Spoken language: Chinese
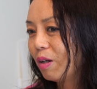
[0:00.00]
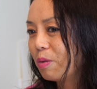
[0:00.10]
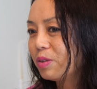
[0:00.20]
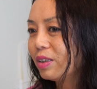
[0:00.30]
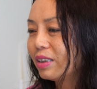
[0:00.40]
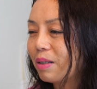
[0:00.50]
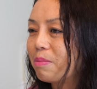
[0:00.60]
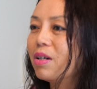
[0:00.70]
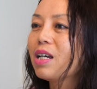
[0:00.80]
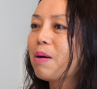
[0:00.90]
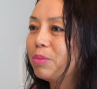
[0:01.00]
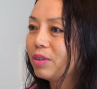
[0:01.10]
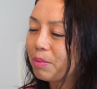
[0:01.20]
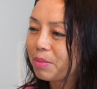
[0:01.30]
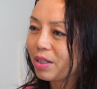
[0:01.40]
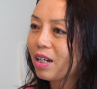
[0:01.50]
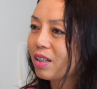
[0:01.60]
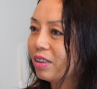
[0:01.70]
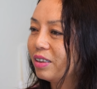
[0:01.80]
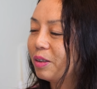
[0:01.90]
我说怎么样不怎么
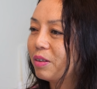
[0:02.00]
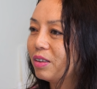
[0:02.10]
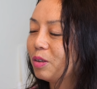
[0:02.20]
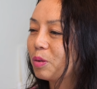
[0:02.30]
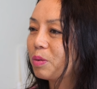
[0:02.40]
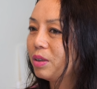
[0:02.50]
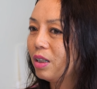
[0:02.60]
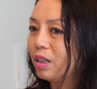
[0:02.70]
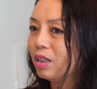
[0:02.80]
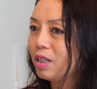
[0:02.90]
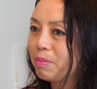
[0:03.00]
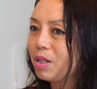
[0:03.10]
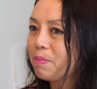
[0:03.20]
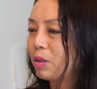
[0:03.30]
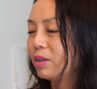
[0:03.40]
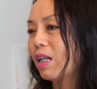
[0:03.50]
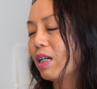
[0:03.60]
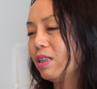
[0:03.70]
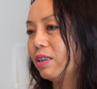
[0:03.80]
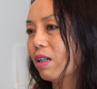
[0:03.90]
样的时候，这种东西你不能保证它
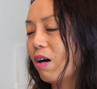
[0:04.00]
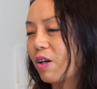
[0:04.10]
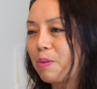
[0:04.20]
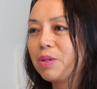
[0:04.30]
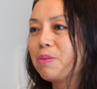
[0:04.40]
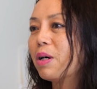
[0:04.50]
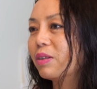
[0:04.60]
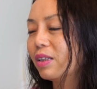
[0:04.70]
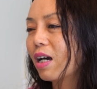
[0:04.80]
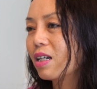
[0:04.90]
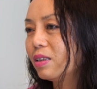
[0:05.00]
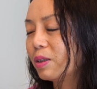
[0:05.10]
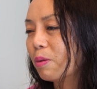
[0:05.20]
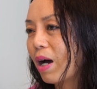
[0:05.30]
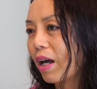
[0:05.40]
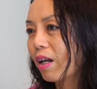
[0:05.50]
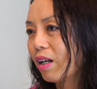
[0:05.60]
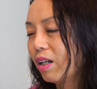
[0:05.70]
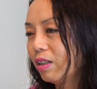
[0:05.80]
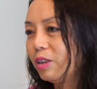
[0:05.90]
一直好，也不能保证它一直坏，
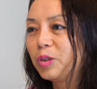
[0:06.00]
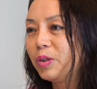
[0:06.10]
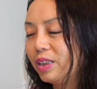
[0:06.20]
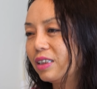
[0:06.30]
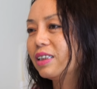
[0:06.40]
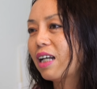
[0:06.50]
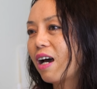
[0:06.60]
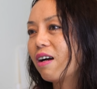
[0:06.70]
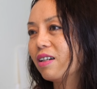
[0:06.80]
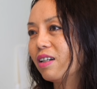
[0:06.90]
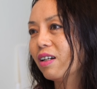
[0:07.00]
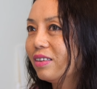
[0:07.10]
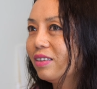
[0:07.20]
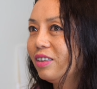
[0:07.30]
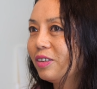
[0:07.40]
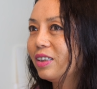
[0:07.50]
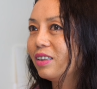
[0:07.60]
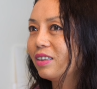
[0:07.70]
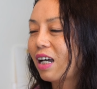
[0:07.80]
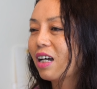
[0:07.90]
嗯，就顺其自然而已。嗯，就
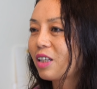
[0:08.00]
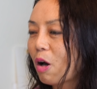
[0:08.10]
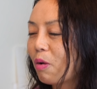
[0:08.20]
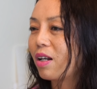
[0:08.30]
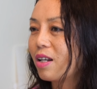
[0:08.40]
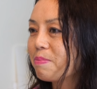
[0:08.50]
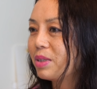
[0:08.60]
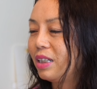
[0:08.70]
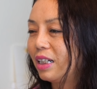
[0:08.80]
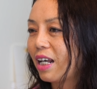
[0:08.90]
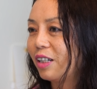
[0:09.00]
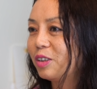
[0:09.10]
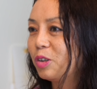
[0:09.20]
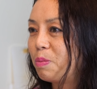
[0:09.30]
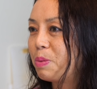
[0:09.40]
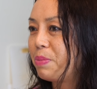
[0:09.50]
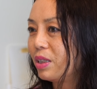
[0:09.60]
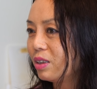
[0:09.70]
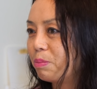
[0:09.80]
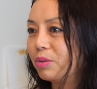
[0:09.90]
是当到了那么一天，就是我们
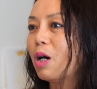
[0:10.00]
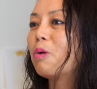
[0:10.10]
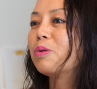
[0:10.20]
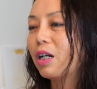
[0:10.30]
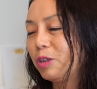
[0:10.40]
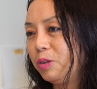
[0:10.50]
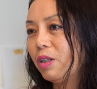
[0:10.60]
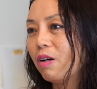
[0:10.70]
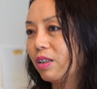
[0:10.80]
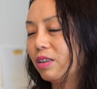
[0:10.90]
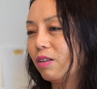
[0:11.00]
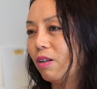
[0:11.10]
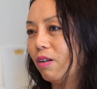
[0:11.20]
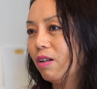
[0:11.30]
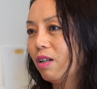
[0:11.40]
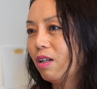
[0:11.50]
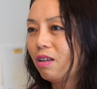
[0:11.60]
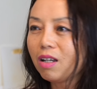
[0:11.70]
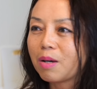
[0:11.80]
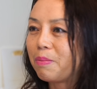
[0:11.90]
彼此不再互相需要的时候，
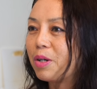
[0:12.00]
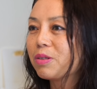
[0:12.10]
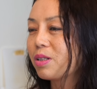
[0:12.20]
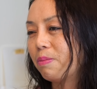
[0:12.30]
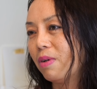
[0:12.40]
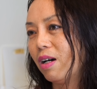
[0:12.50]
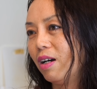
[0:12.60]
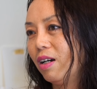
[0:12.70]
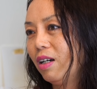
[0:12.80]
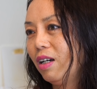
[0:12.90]
那也没有什么。